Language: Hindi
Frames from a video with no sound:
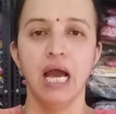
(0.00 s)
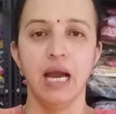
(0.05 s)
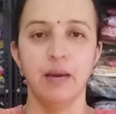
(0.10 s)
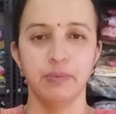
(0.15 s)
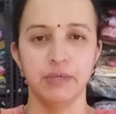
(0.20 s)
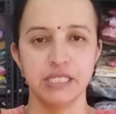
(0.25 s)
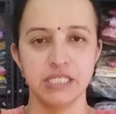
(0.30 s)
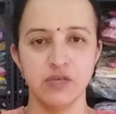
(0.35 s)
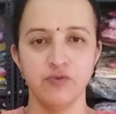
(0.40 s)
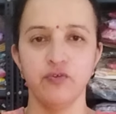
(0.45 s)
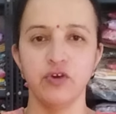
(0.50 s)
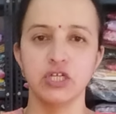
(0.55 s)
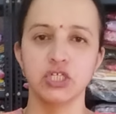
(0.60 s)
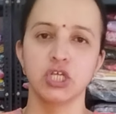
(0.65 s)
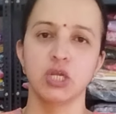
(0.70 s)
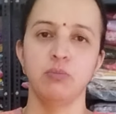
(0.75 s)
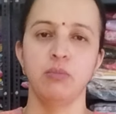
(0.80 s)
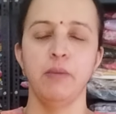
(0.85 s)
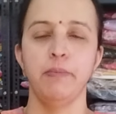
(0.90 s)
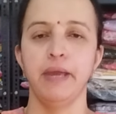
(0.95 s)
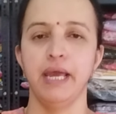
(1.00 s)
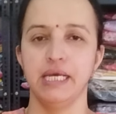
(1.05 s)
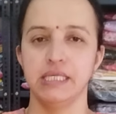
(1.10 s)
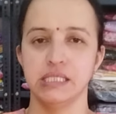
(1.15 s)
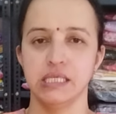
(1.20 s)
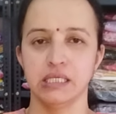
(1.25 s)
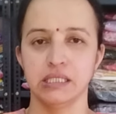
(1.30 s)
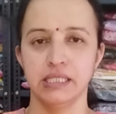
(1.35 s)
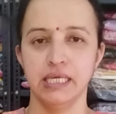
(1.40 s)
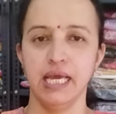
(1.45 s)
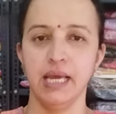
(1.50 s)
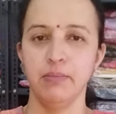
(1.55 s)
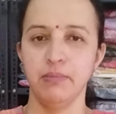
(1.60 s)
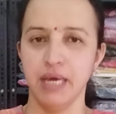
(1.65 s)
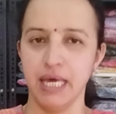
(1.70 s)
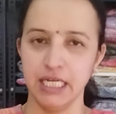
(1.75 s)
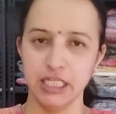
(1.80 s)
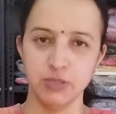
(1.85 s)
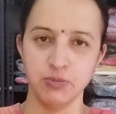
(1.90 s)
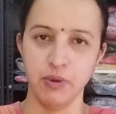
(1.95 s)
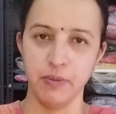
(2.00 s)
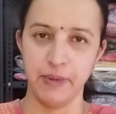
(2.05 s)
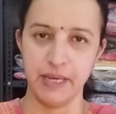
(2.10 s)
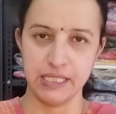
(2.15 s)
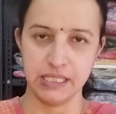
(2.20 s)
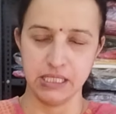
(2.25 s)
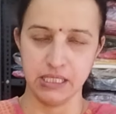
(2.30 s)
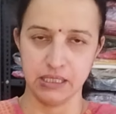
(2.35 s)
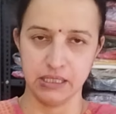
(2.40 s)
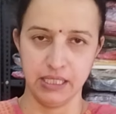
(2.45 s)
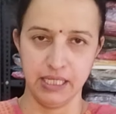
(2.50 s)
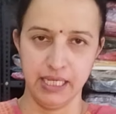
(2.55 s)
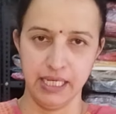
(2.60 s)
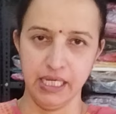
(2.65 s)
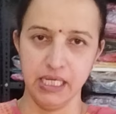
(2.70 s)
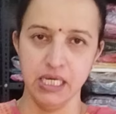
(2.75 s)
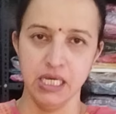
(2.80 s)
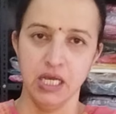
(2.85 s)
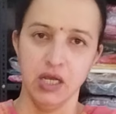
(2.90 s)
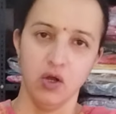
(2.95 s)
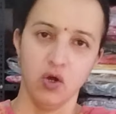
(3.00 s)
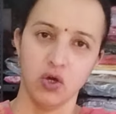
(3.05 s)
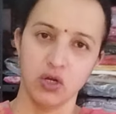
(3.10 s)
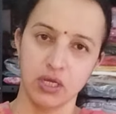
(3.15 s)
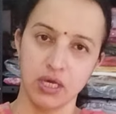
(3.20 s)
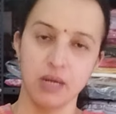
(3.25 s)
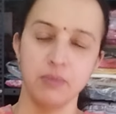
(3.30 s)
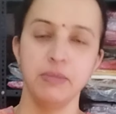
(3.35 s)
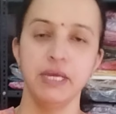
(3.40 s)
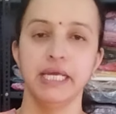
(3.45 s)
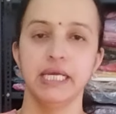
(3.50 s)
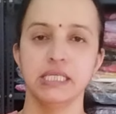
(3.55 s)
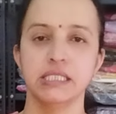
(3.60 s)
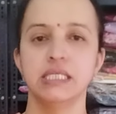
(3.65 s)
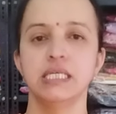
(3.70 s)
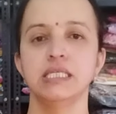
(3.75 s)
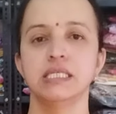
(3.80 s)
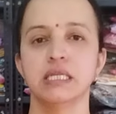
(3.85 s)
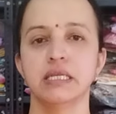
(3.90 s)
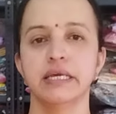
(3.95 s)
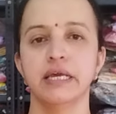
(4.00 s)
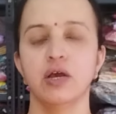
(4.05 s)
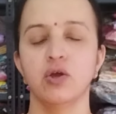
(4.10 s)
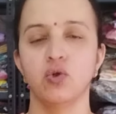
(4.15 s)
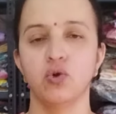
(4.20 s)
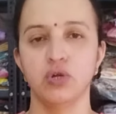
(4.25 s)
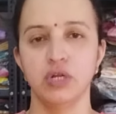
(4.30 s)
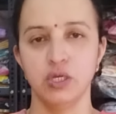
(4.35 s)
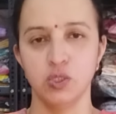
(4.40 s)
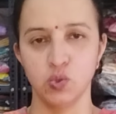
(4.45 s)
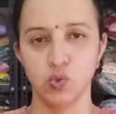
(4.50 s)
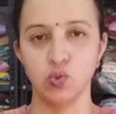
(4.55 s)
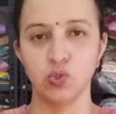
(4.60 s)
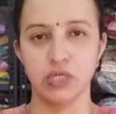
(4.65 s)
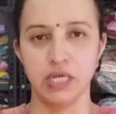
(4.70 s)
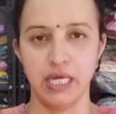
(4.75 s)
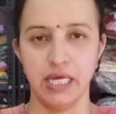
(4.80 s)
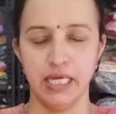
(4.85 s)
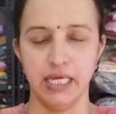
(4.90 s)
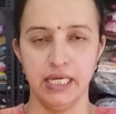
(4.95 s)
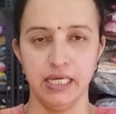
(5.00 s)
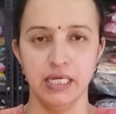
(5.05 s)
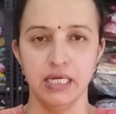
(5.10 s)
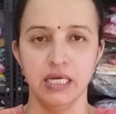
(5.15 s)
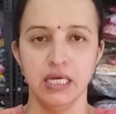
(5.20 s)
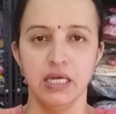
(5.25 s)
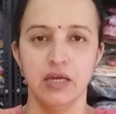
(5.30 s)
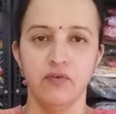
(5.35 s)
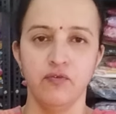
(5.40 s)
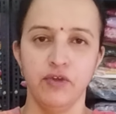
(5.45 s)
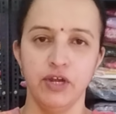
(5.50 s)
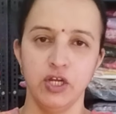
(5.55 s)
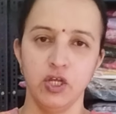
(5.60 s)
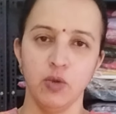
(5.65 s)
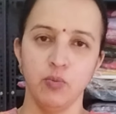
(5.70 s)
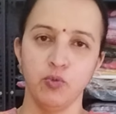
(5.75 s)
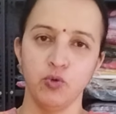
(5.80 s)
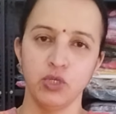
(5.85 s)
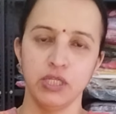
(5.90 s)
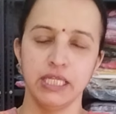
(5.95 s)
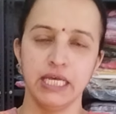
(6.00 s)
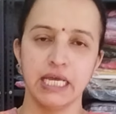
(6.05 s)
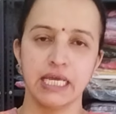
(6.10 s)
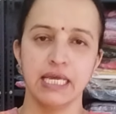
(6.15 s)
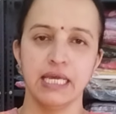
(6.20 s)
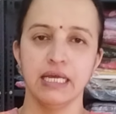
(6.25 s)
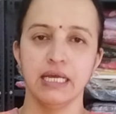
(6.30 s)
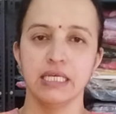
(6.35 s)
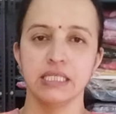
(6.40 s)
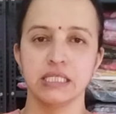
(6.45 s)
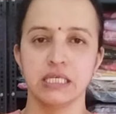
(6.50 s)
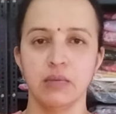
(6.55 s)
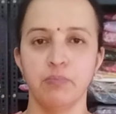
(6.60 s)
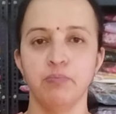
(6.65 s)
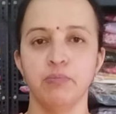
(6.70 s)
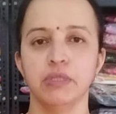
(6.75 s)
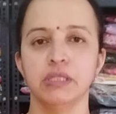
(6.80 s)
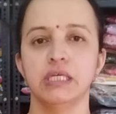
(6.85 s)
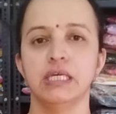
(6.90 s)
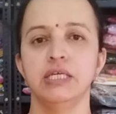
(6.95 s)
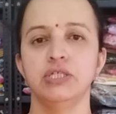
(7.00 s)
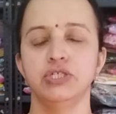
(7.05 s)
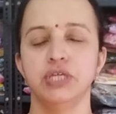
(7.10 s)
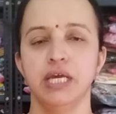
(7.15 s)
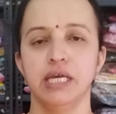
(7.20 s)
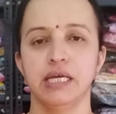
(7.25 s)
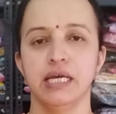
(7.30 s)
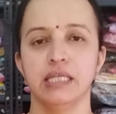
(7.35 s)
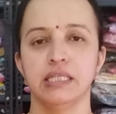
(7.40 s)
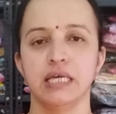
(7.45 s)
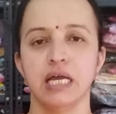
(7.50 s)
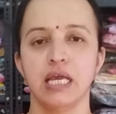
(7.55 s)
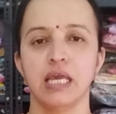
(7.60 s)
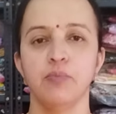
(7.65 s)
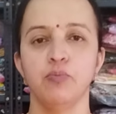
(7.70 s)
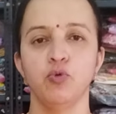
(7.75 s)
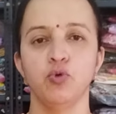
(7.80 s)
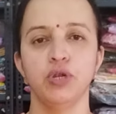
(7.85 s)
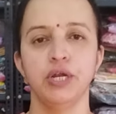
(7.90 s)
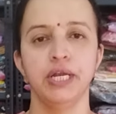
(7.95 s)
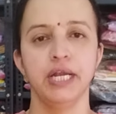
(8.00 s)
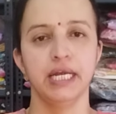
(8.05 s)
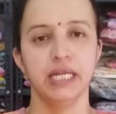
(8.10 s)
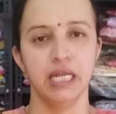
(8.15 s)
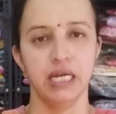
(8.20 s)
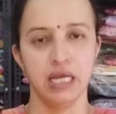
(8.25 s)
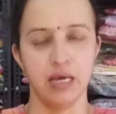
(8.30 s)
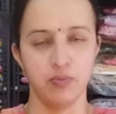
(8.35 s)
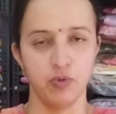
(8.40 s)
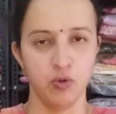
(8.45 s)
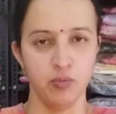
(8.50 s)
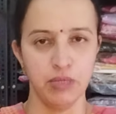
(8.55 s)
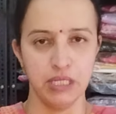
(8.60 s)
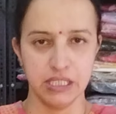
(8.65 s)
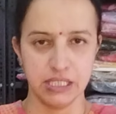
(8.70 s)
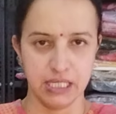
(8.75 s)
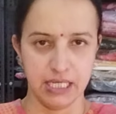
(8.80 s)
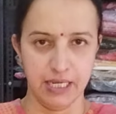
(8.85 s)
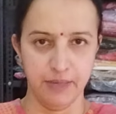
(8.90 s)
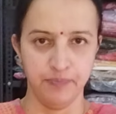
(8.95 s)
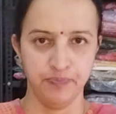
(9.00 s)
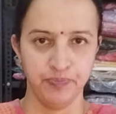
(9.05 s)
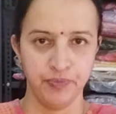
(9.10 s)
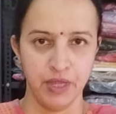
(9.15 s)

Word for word: आप किसी फंक्शन में पहन सकते हैं मैरिज में पहन सकते हैं और गर्मी के सीजन के अकॉर्डिंग सूट रहेंगे वीडियो पूरी देखिएगा स्किप मत कीजिएगा ताकि पूरी डिटेल आपको मिल सके